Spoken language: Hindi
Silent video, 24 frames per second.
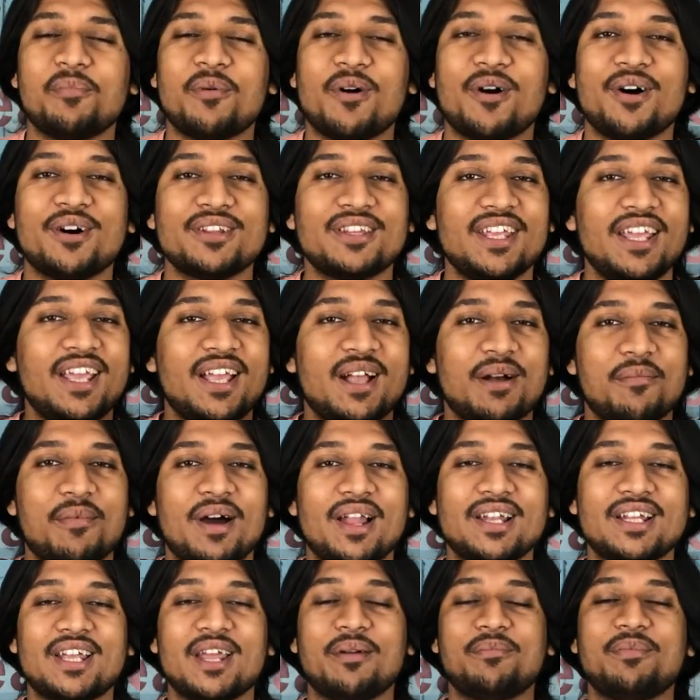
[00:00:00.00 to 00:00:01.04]
बहुत ही
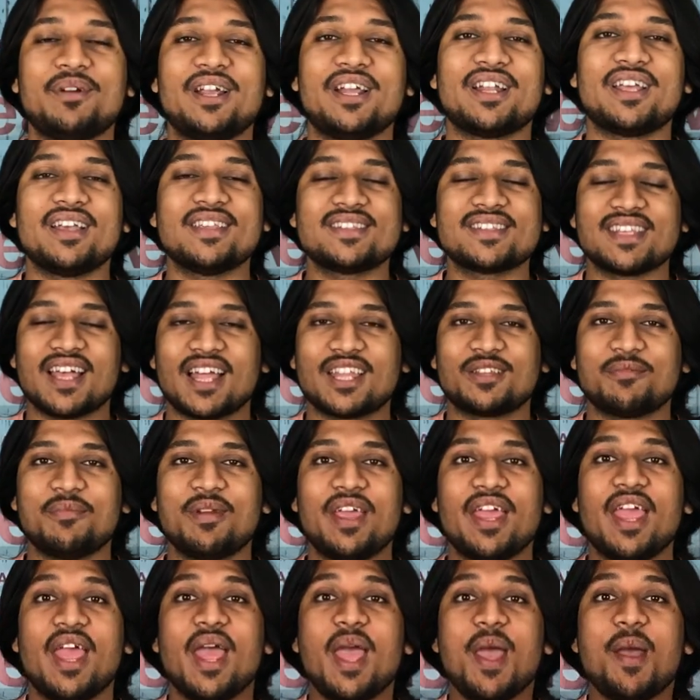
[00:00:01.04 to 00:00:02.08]
कमाल के अपडेट के साथ
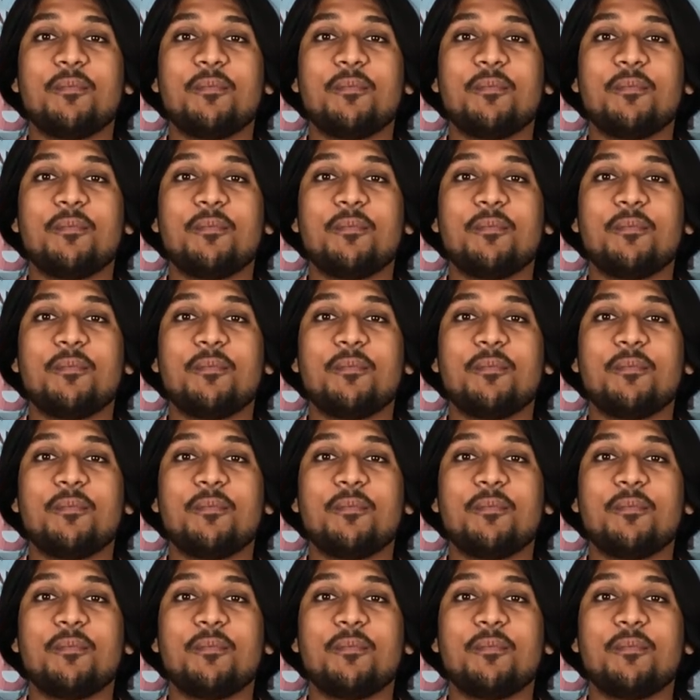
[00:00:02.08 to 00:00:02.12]
में